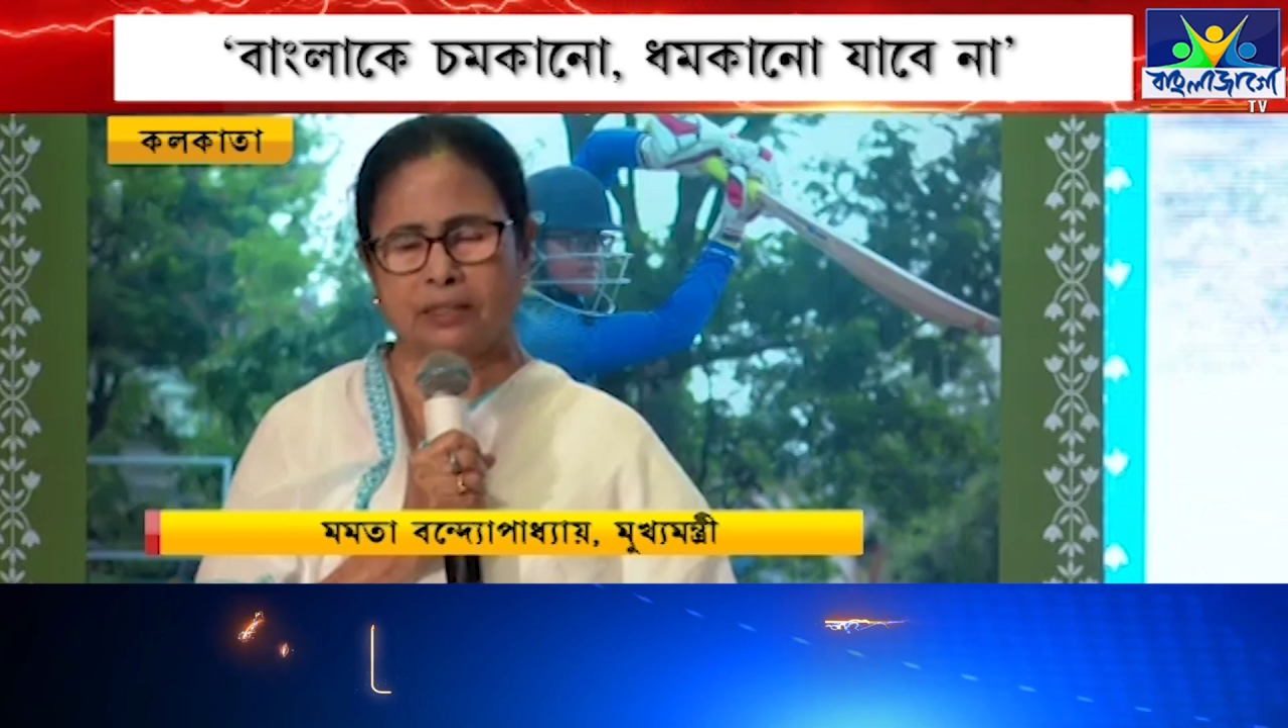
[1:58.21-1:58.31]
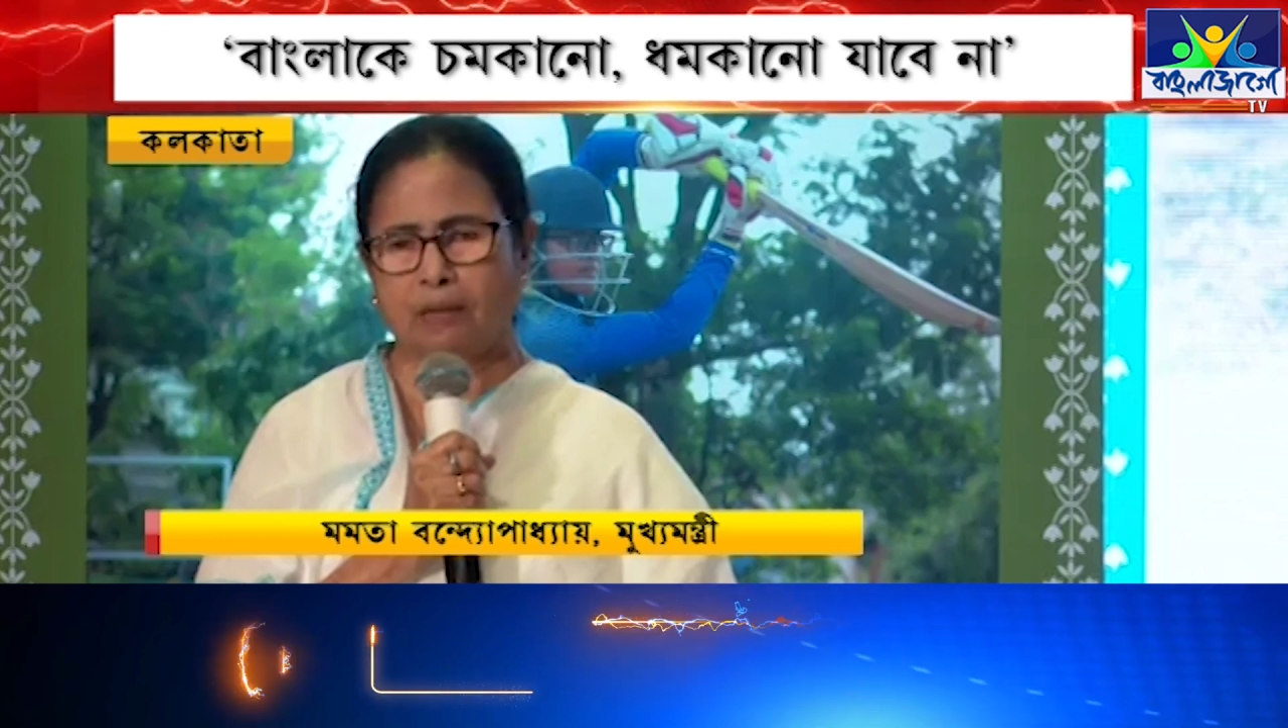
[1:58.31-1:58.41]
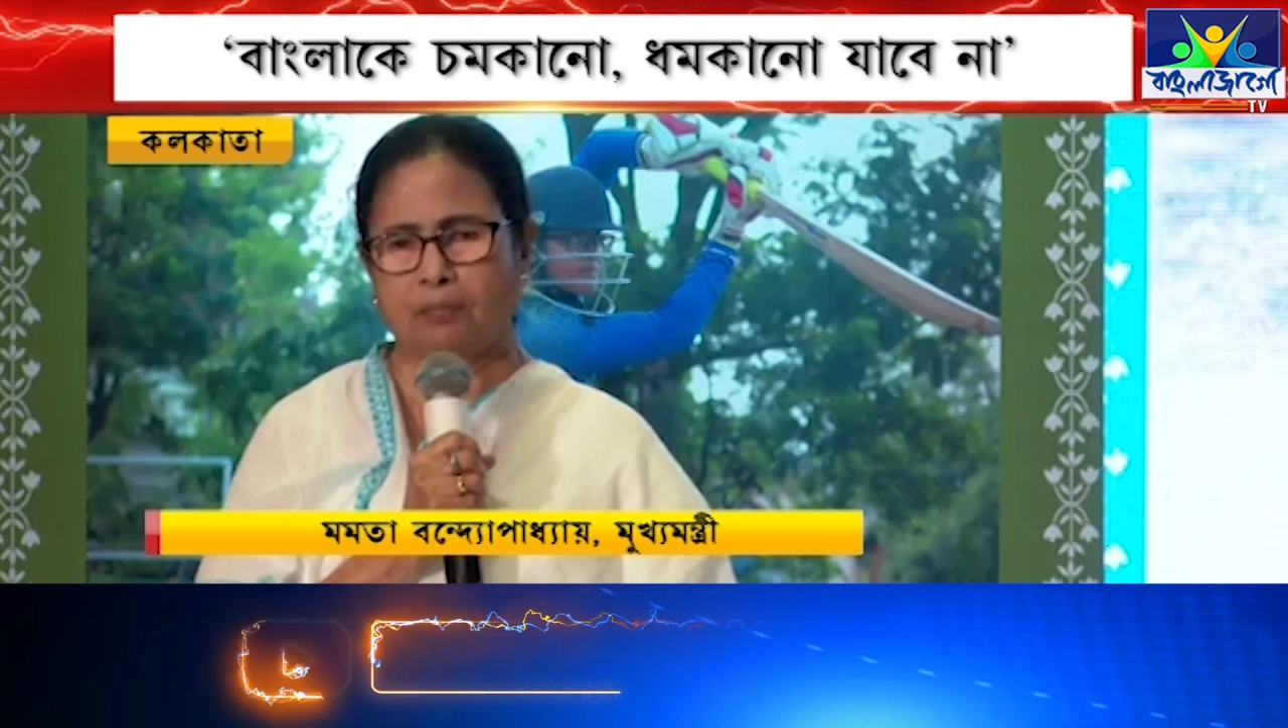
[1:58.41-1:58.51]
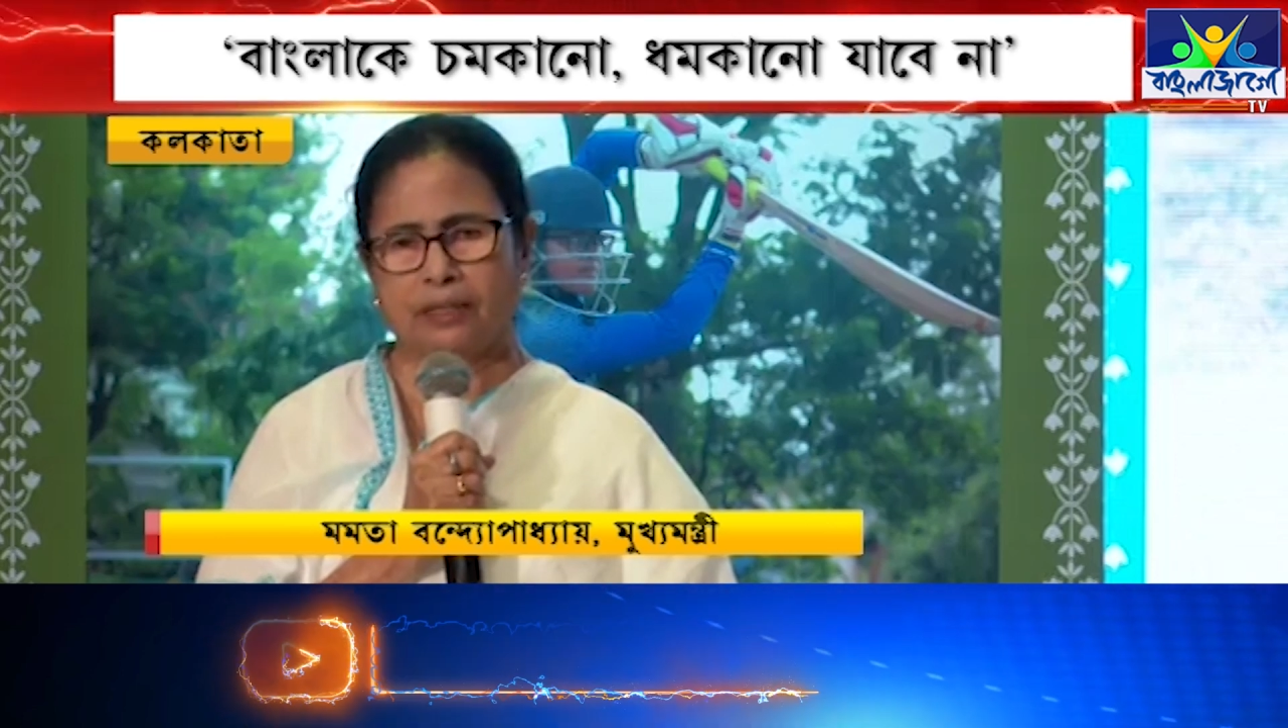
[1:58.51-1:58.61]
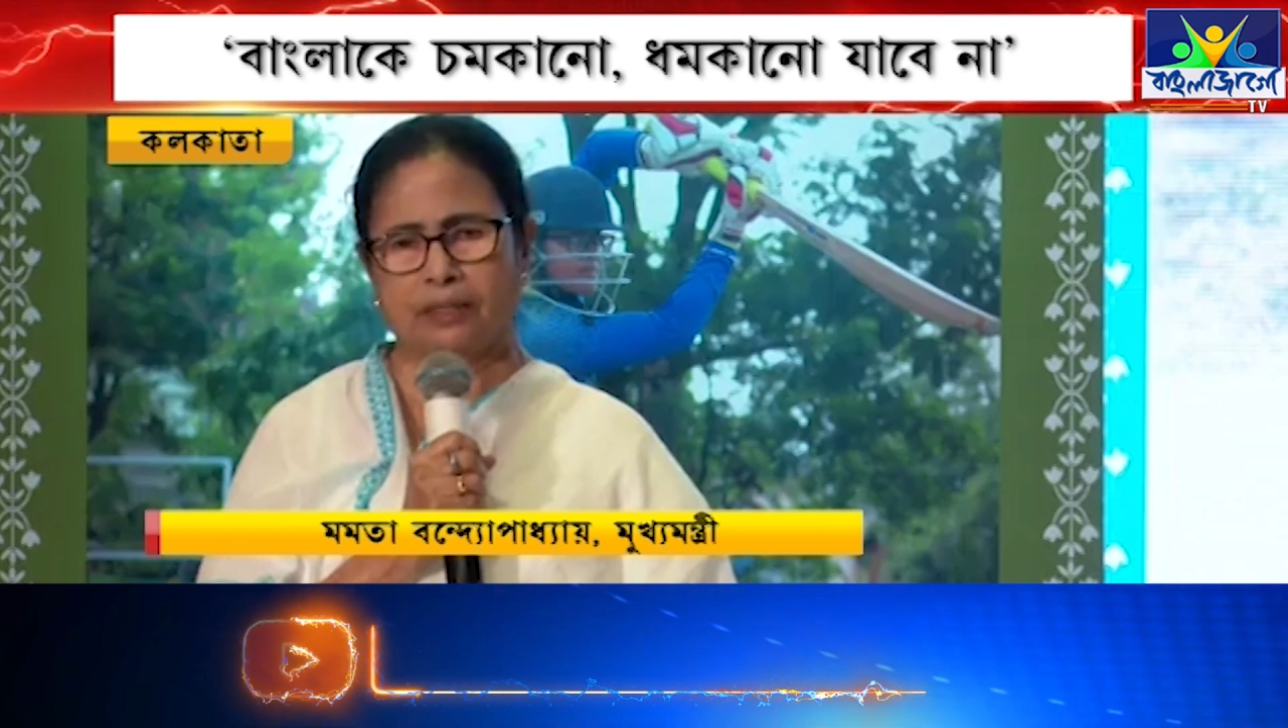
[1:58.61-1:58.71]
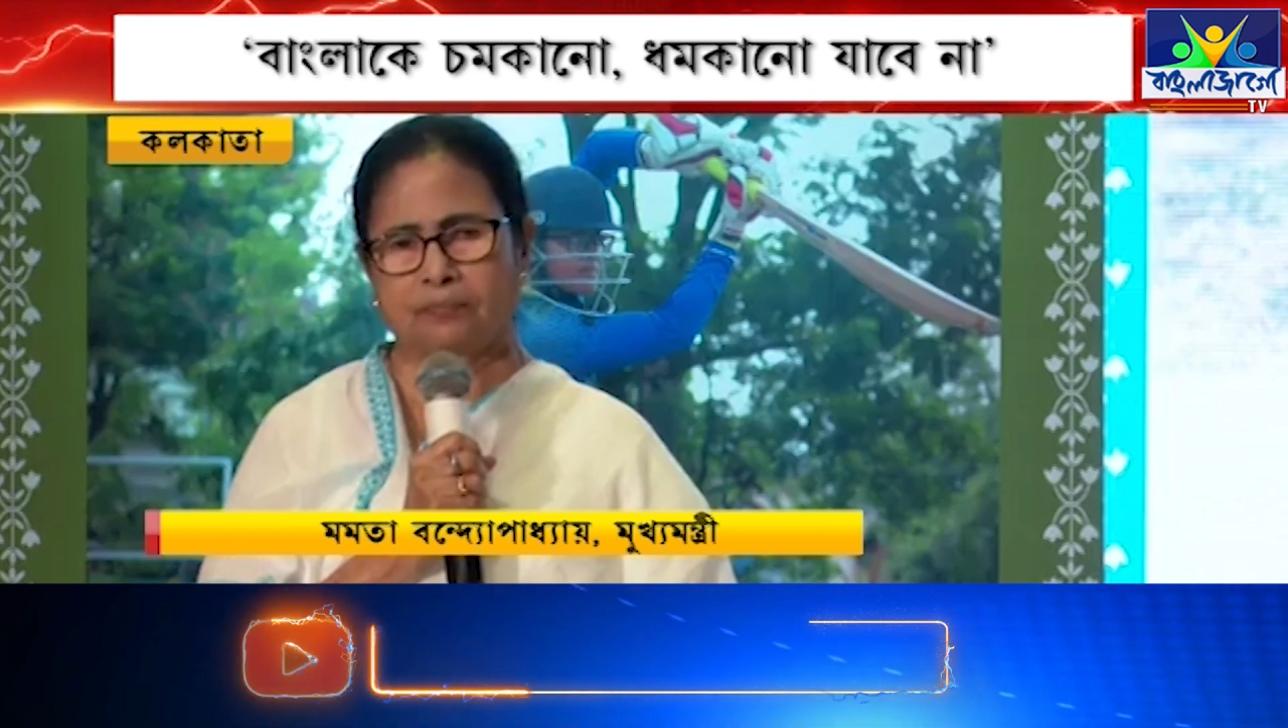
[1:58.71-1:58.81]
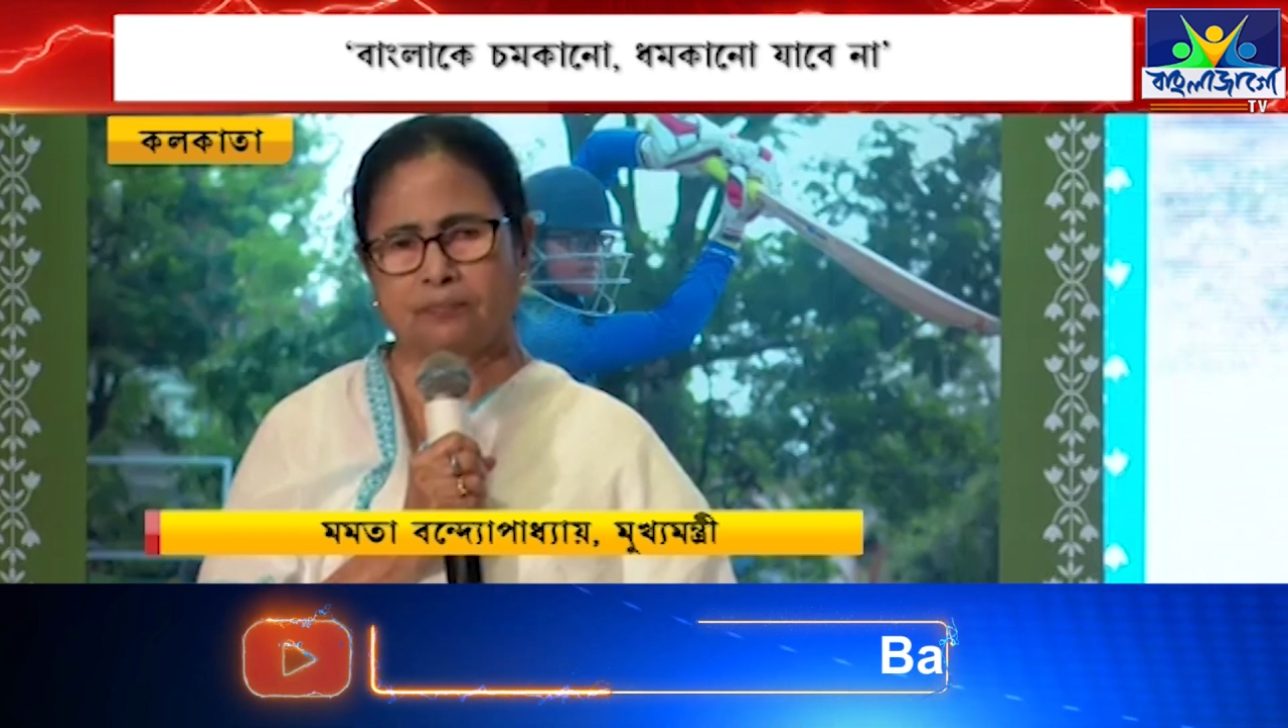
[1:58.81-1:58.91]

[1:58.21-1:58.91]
না পারে